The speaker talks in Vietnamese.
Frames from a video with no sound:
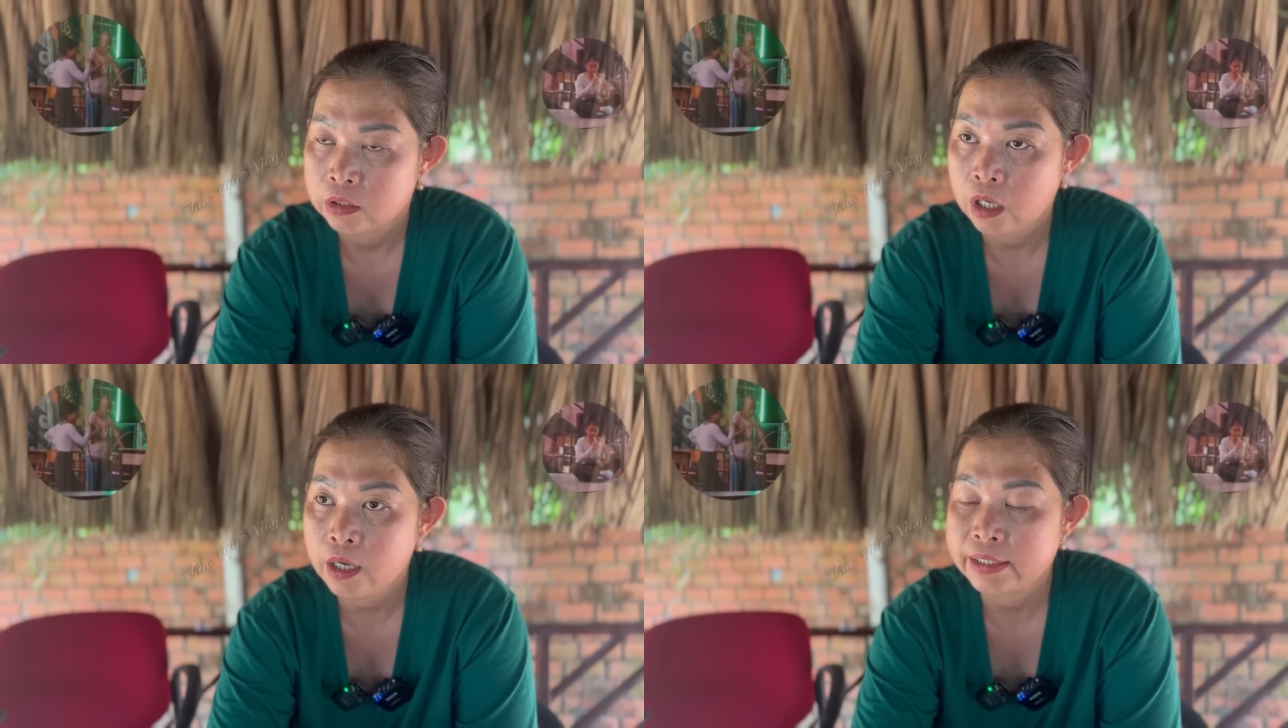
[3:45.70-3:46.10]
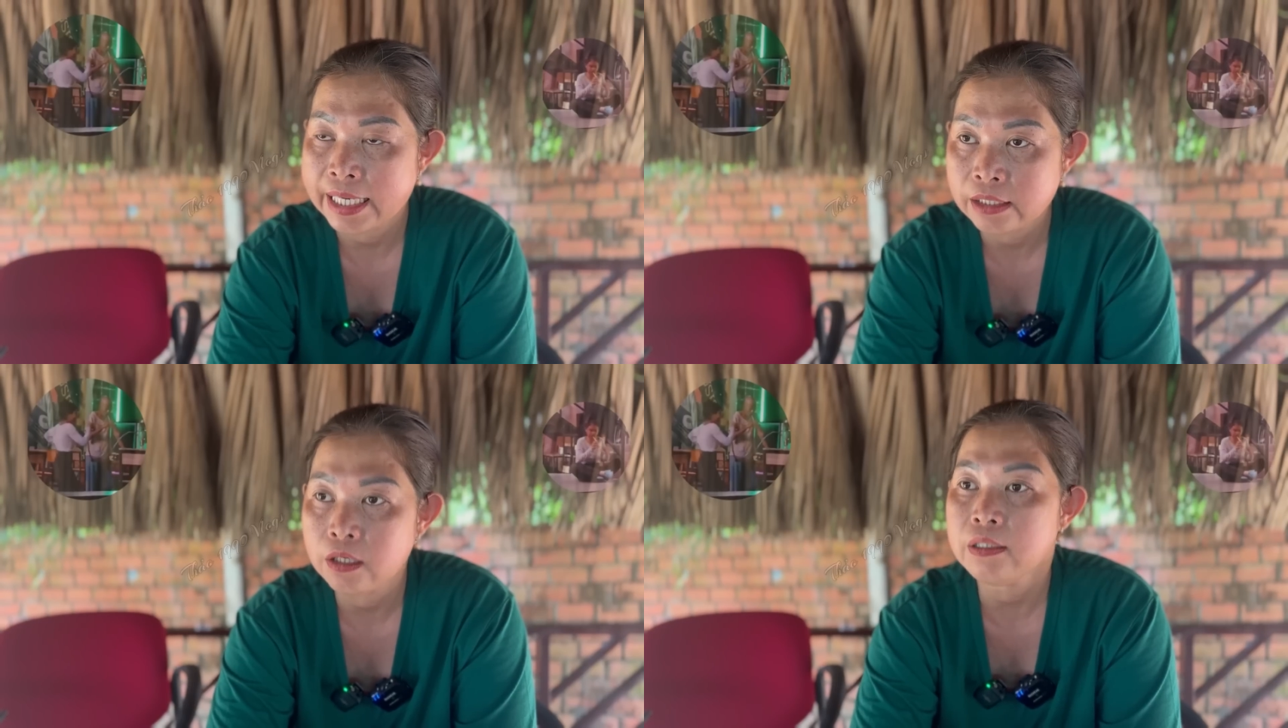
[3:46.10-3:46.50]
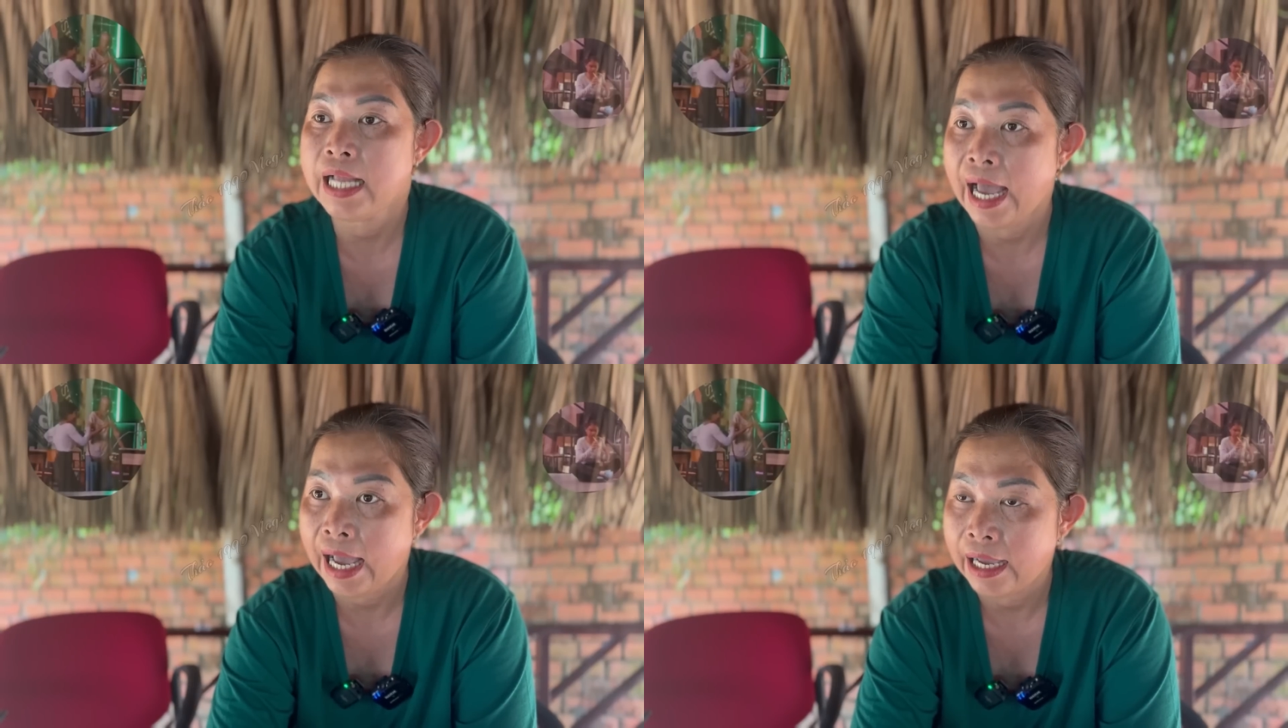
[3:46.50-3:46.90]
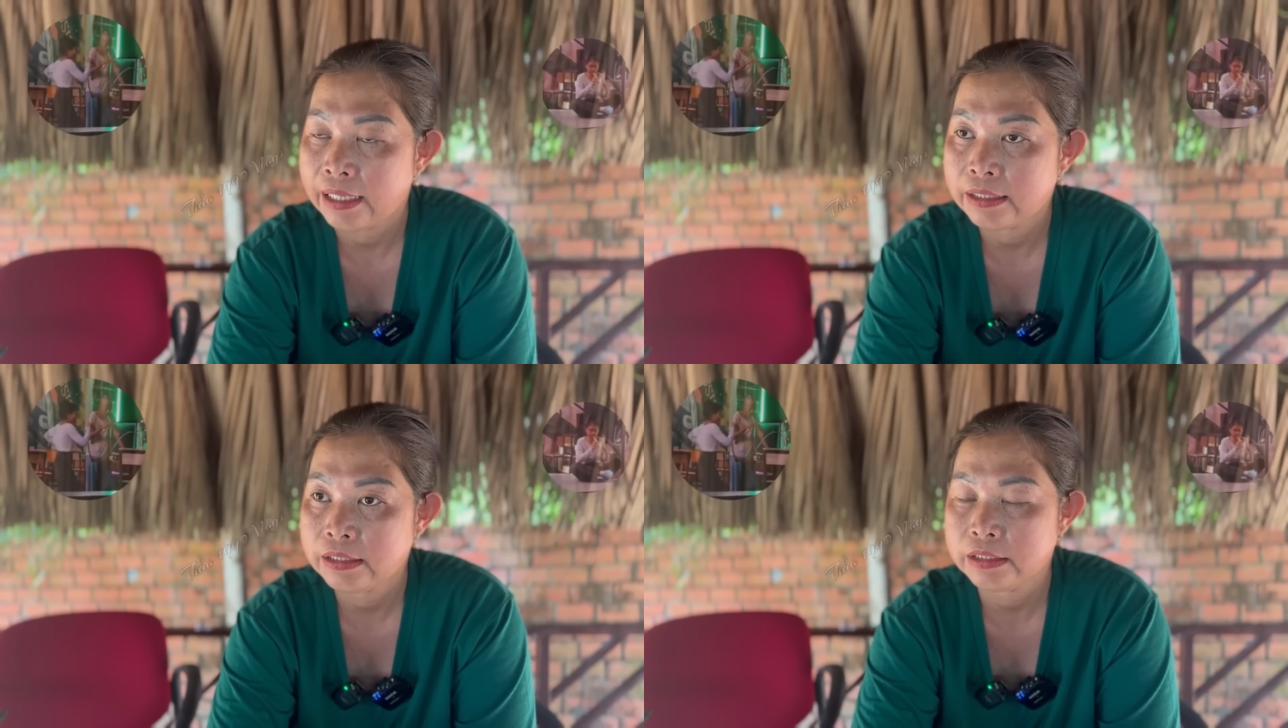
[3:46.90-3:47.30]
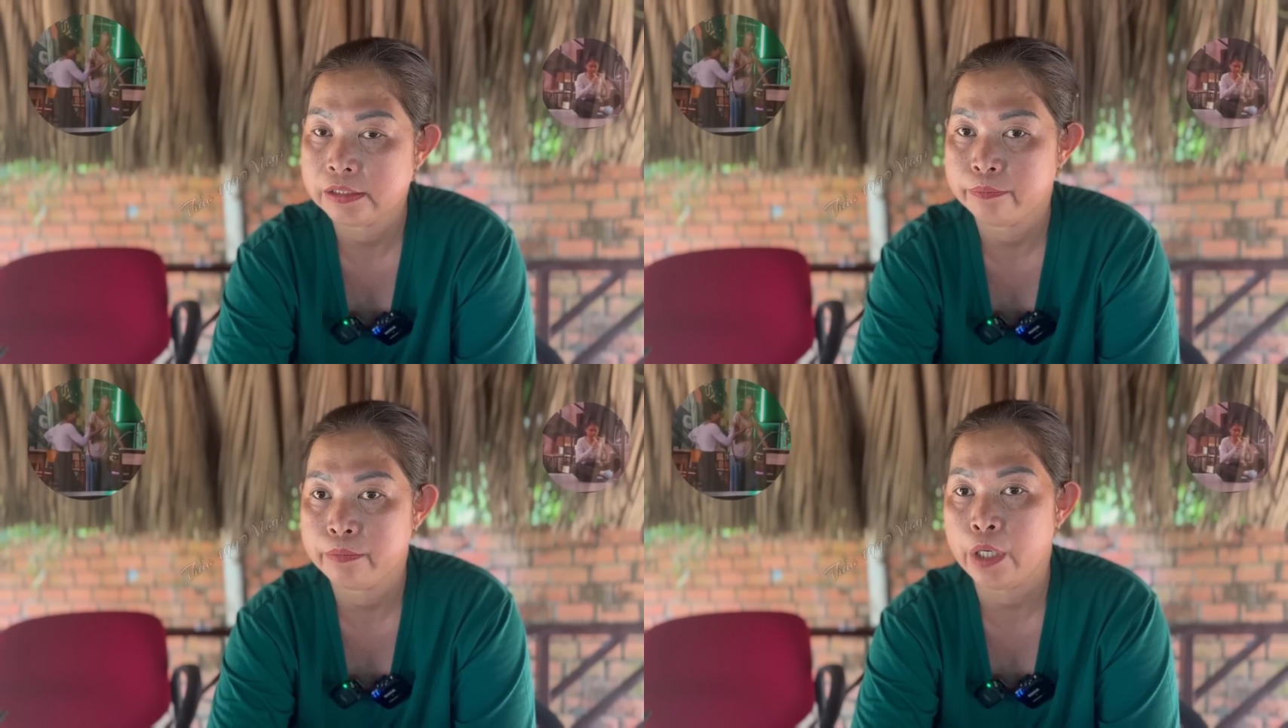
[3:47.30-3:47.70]
có chánh có tà
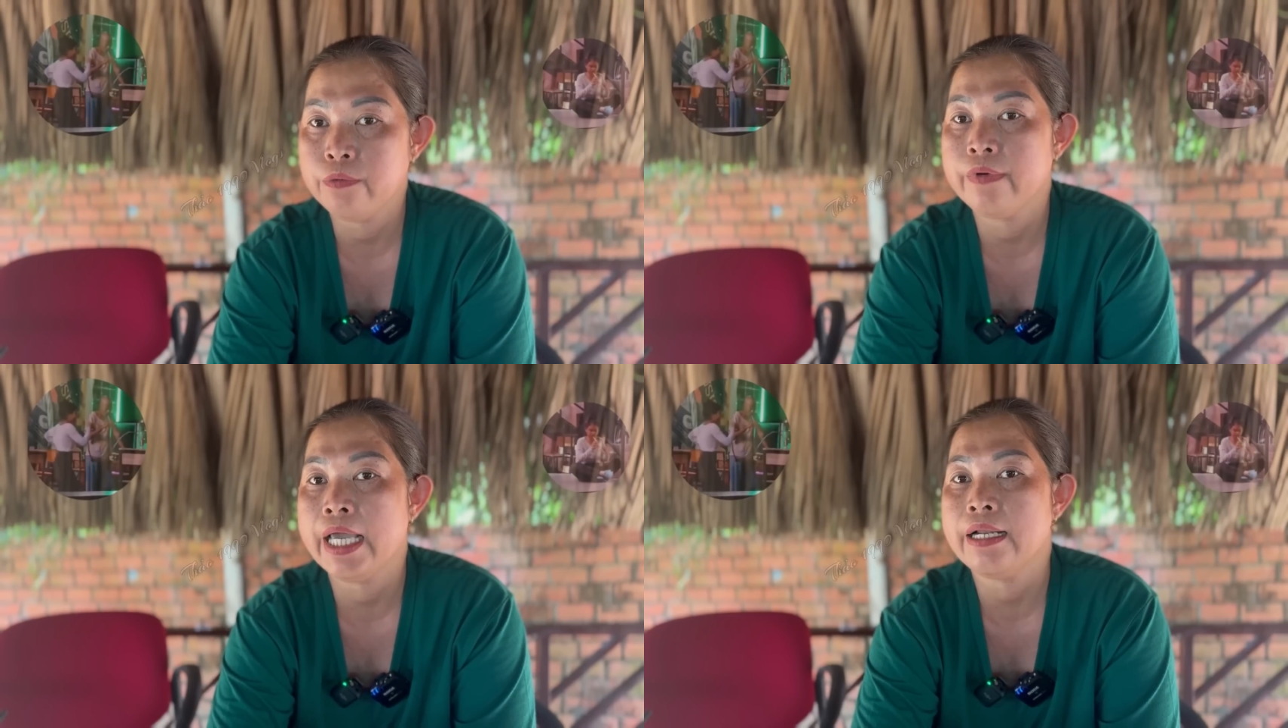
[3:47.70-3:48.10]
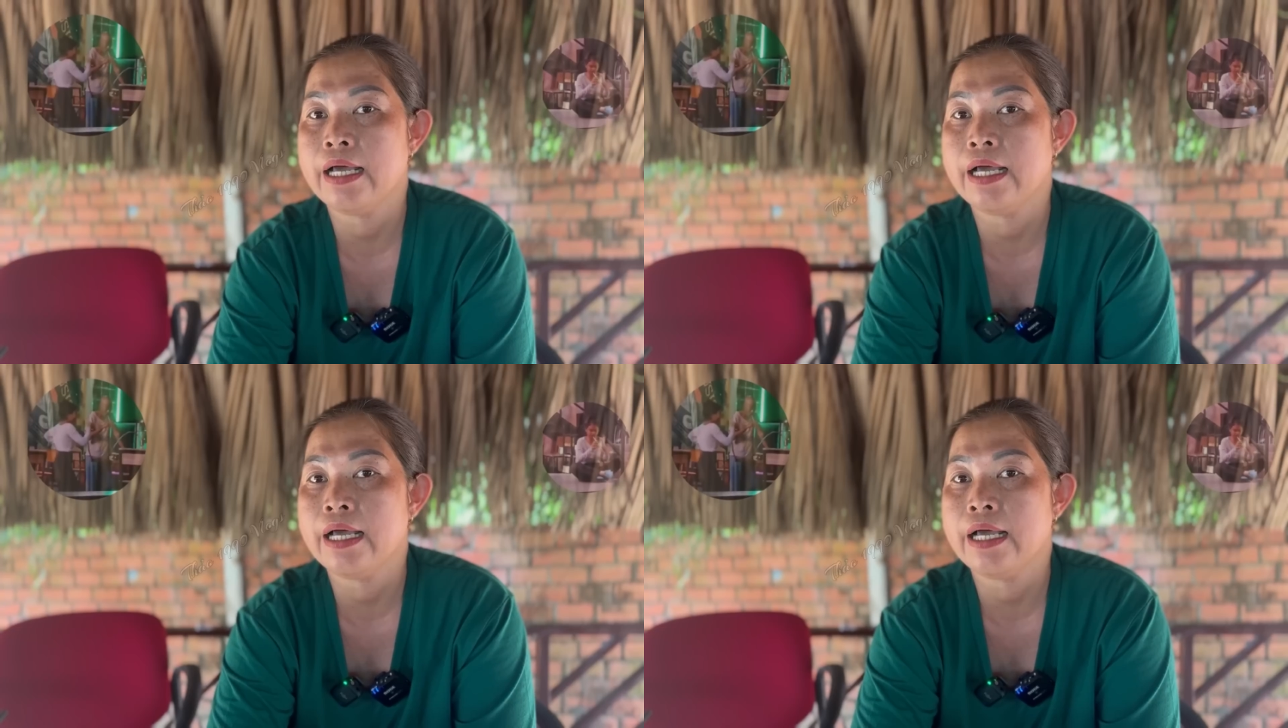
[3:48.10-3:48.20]
biểu ven